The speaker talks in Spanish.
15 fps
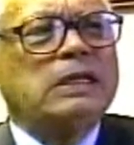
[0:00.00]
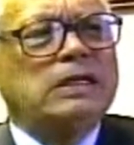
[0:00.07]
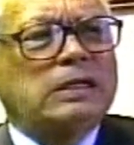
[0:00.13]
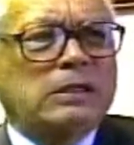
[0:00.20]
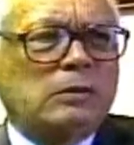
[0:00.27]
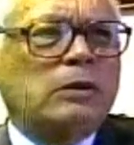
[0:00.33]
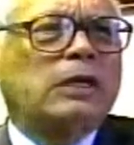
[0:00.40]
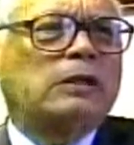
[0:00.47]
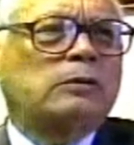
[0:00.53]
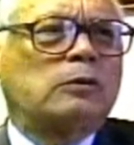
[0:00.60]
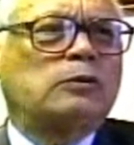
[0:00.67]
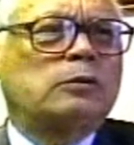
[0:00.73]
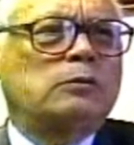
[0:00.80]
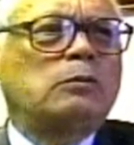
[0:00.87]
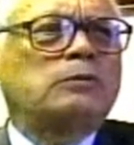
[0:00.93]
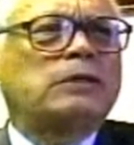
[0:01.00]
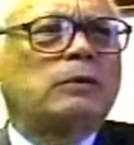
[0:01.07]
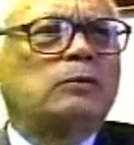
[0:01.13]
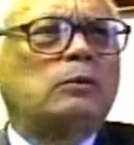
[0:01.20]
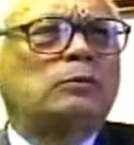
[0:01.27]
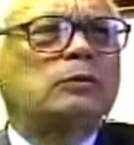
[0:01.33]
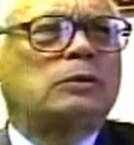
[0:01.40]
creo que todos somos
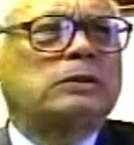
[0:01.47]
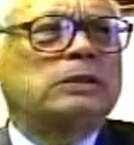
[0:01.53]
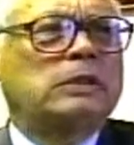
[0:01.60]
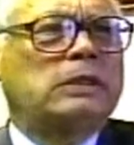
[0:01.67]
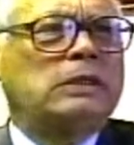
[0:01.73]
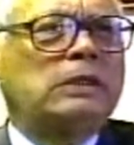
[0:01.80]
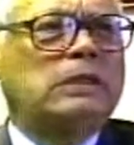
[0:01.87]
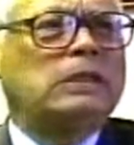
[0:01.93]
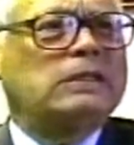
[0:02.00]
adultos y, y,